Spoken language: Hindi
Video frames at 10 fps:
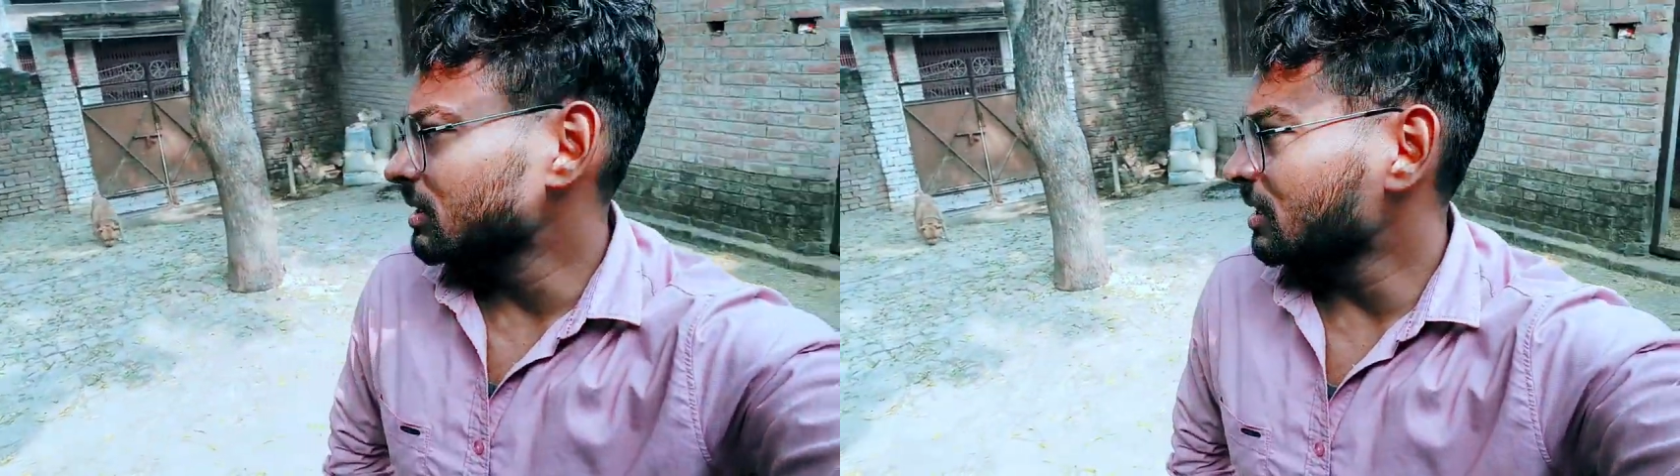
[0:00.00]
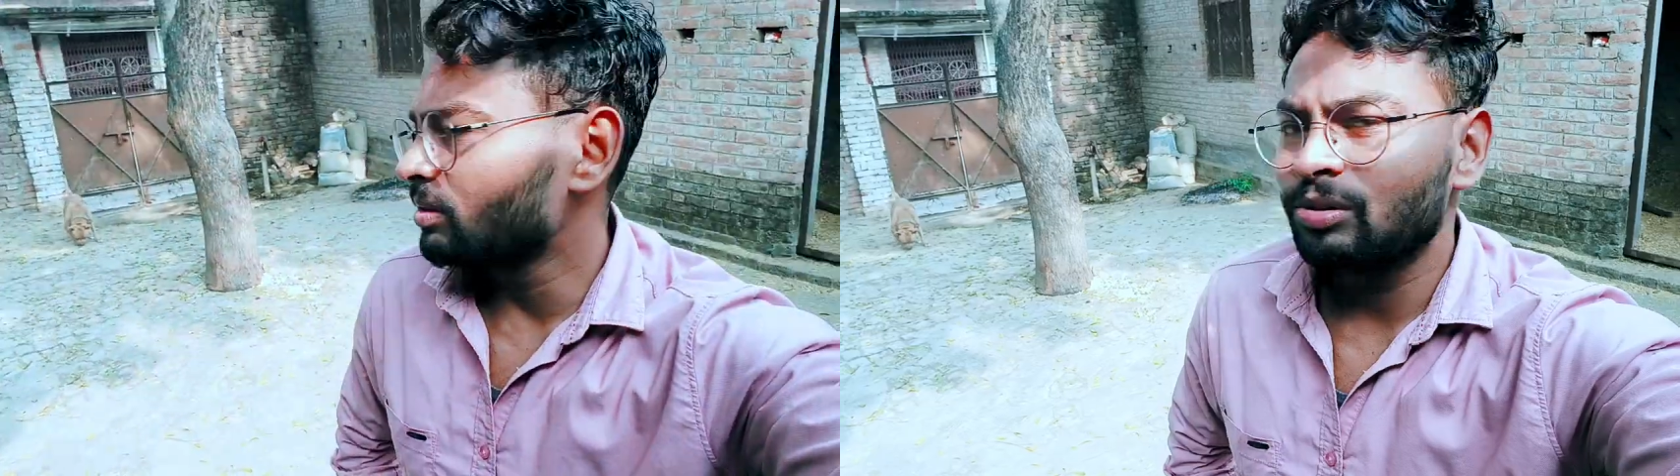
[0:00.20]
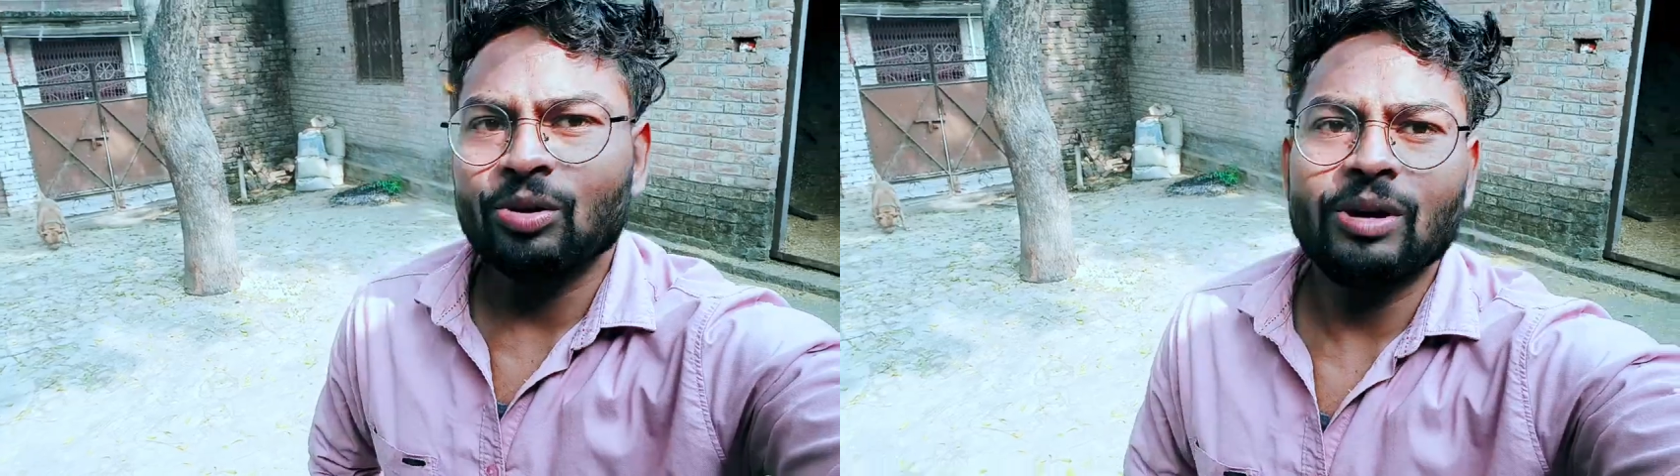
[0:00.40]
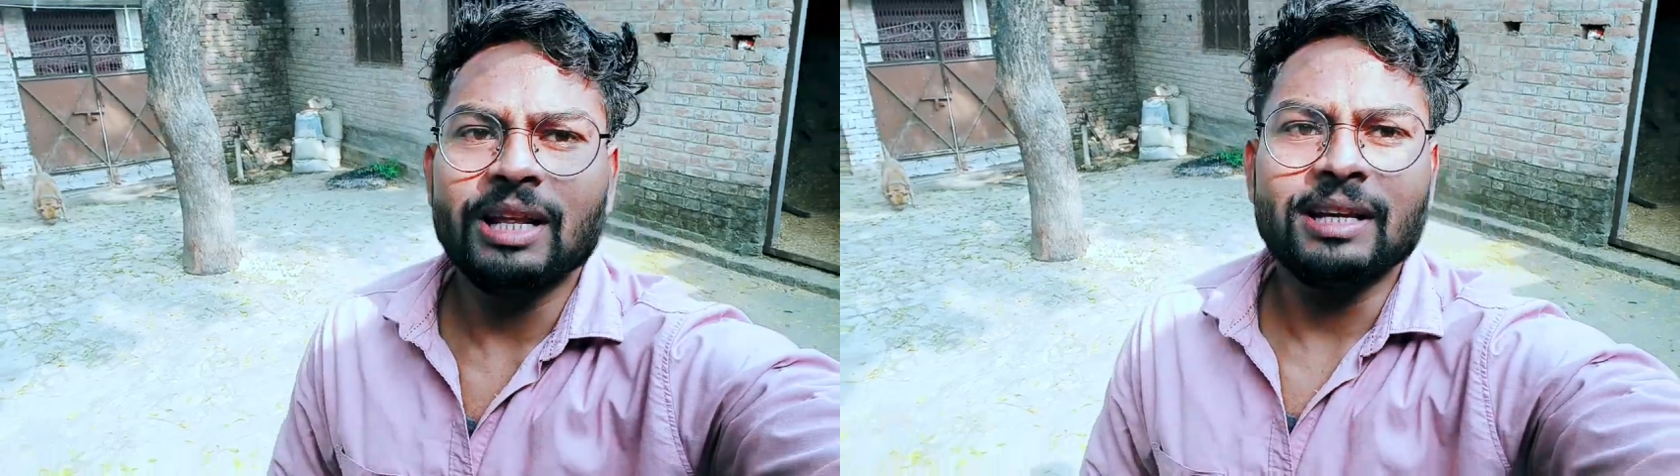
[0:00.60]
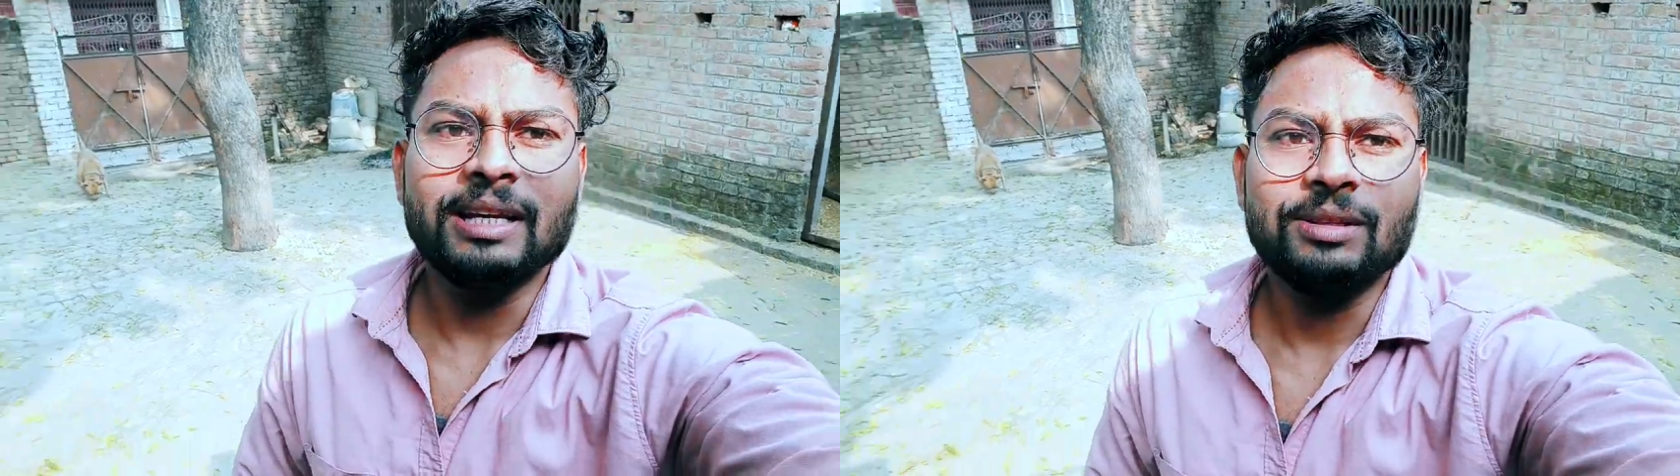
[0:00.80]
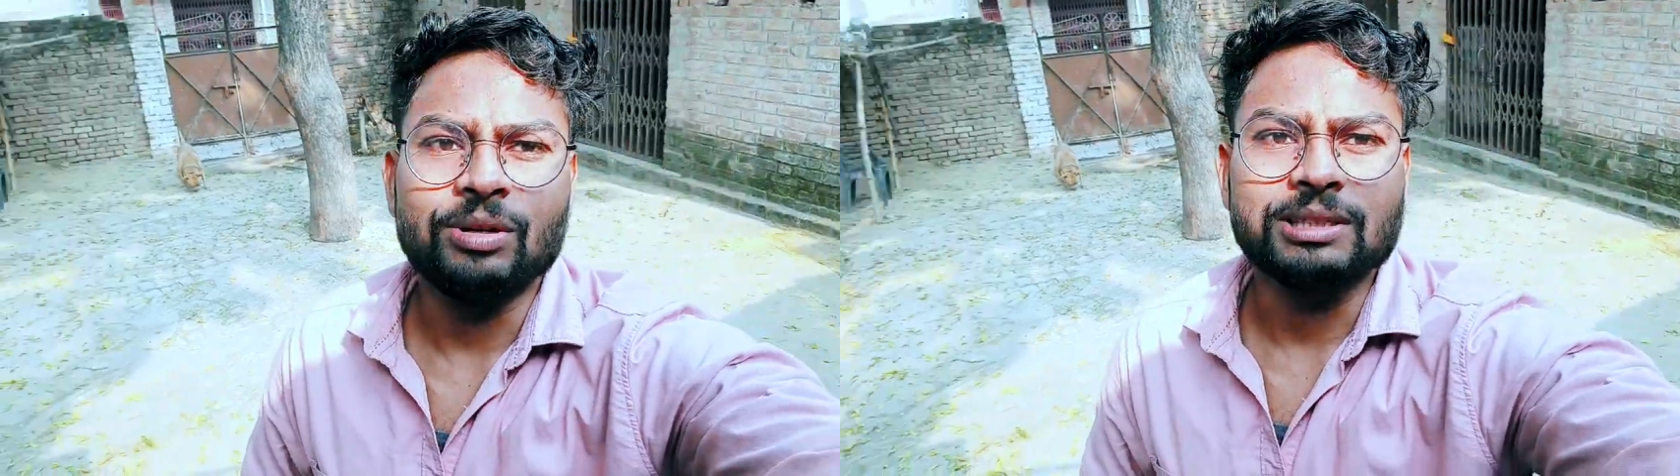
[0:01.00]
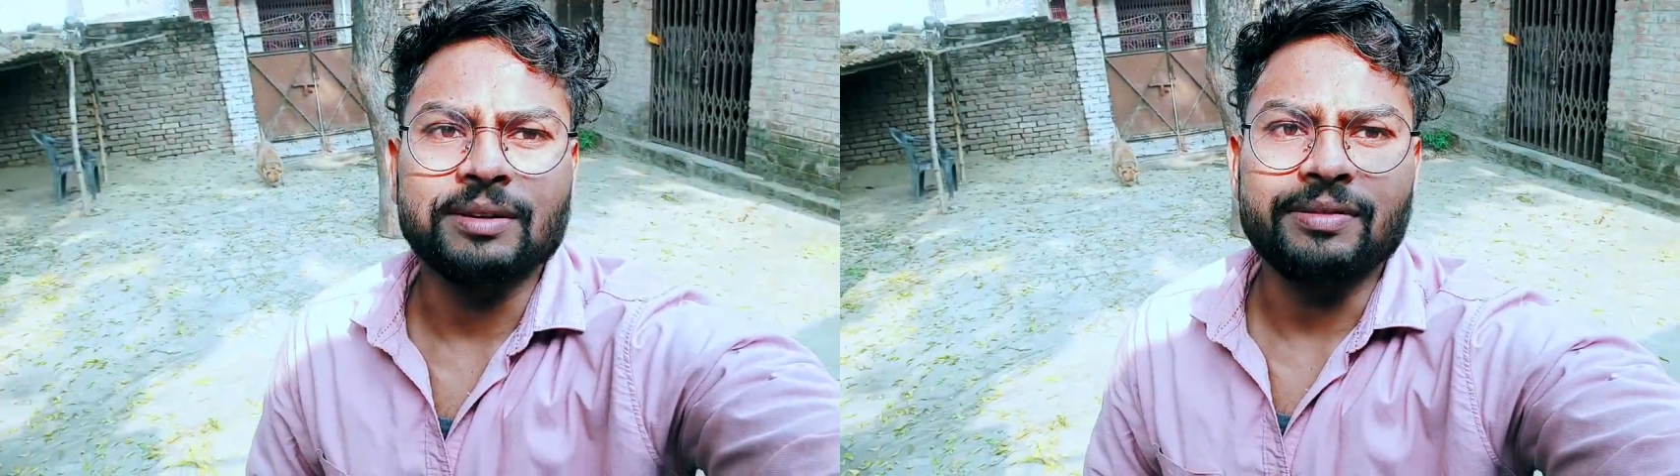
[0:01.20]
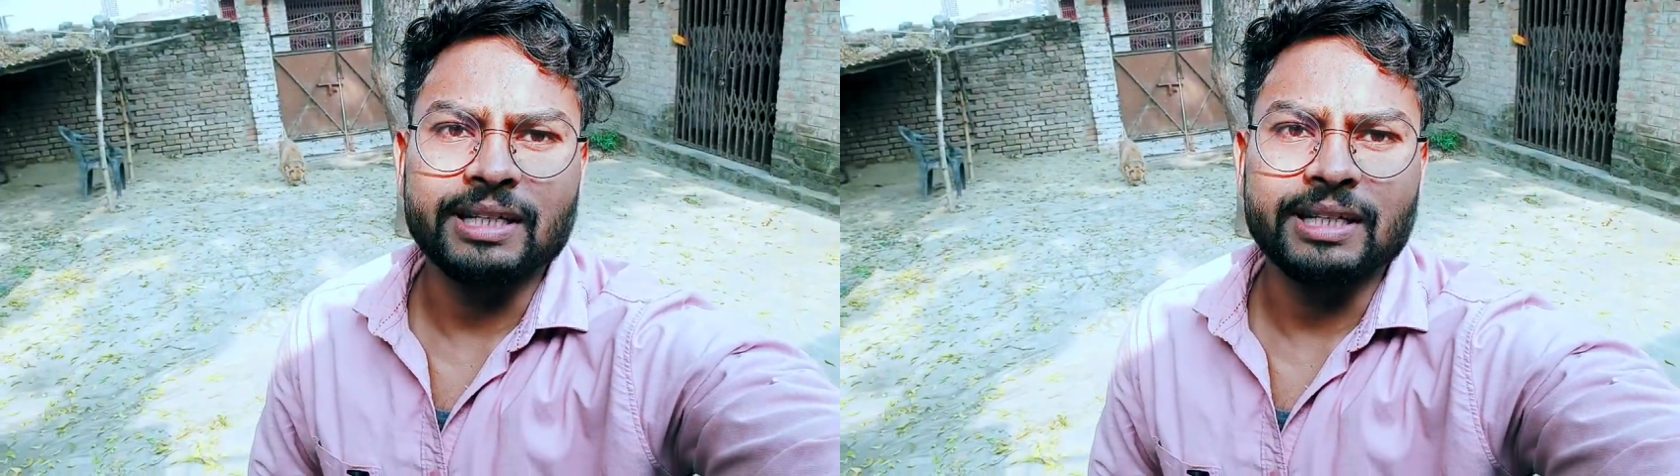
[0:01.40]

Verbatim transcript: इधर उधर तो दौड़ लेंगे थोड़ा सा